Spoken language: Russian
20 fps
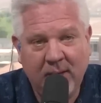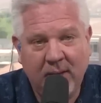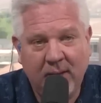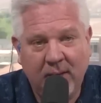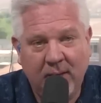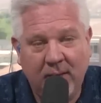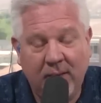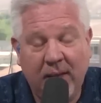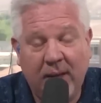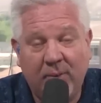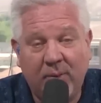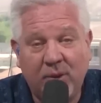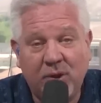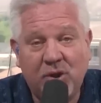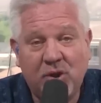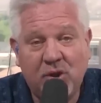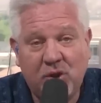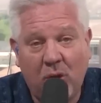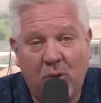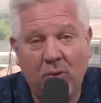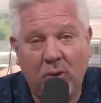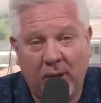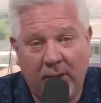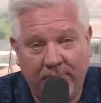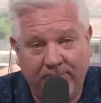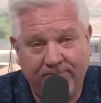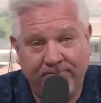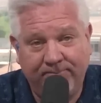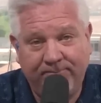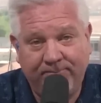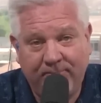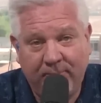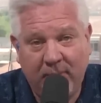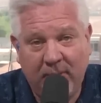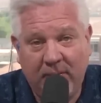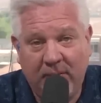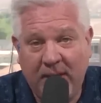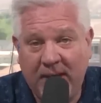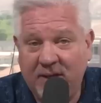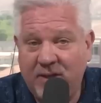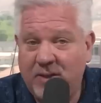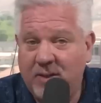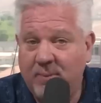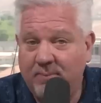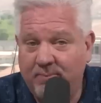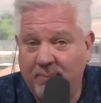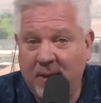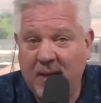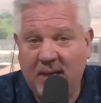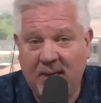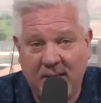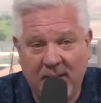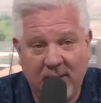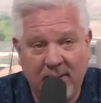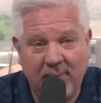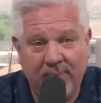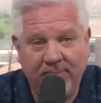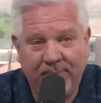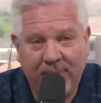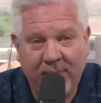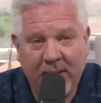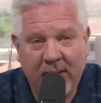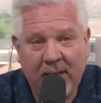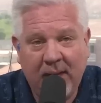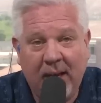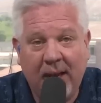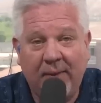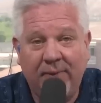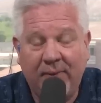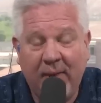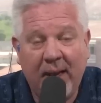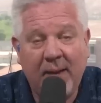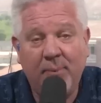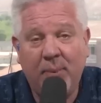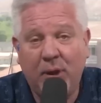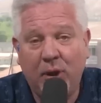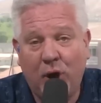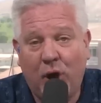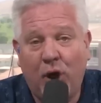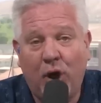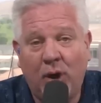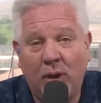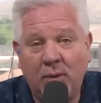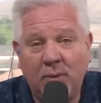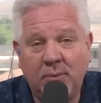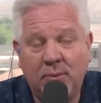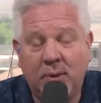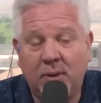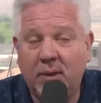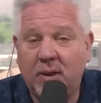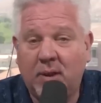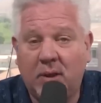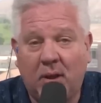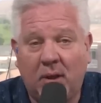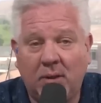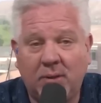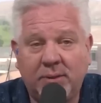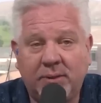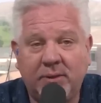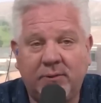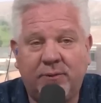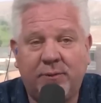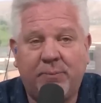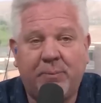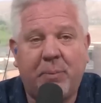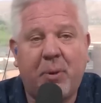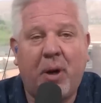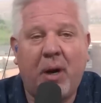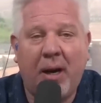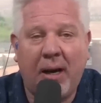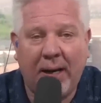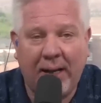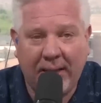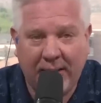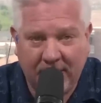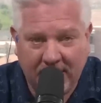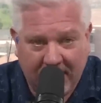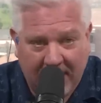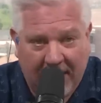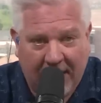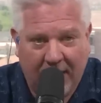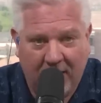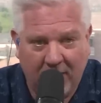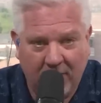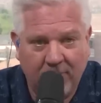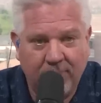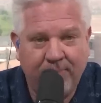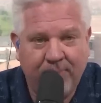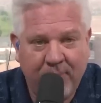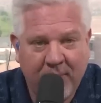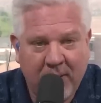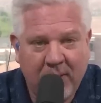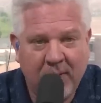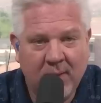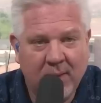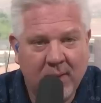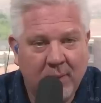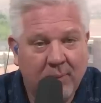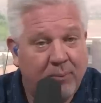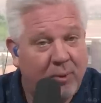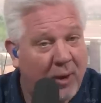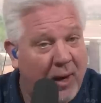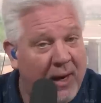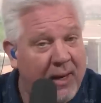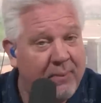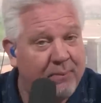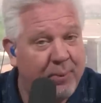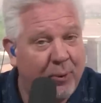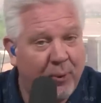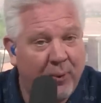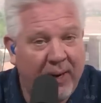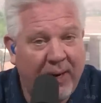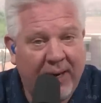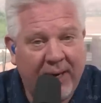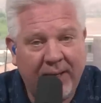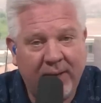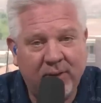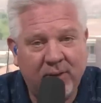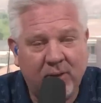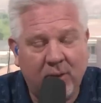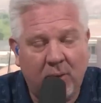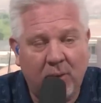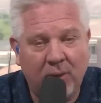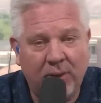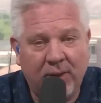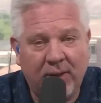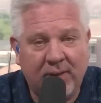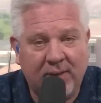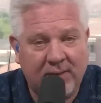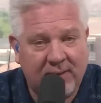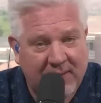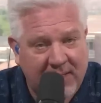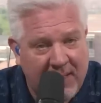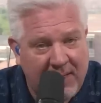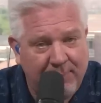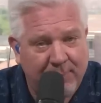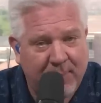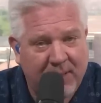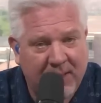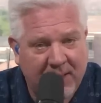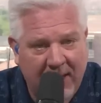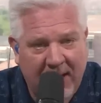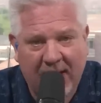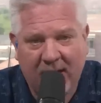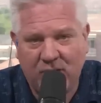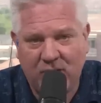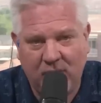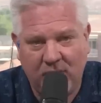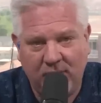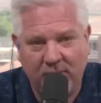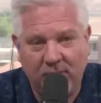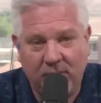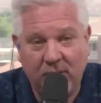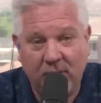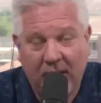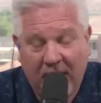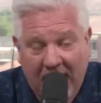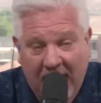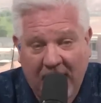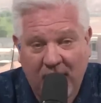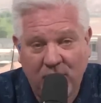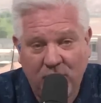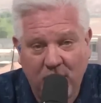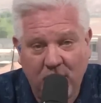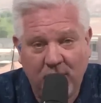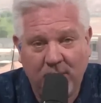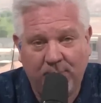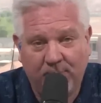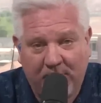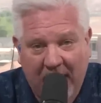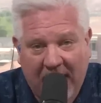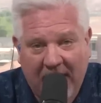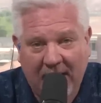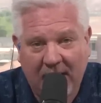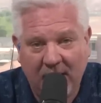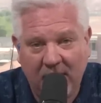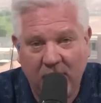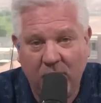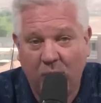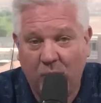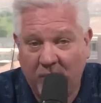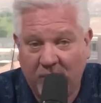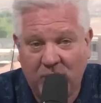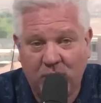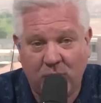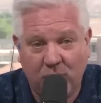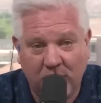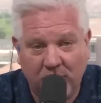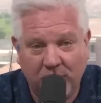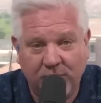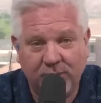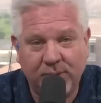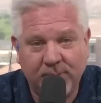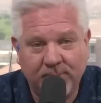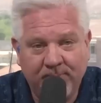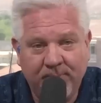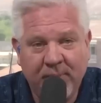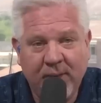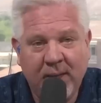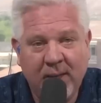Их похитили, обработали, и теперь они принадлежат культу гордости. Парады гордости весьма сильно связаны со старыми языческими ритуалами.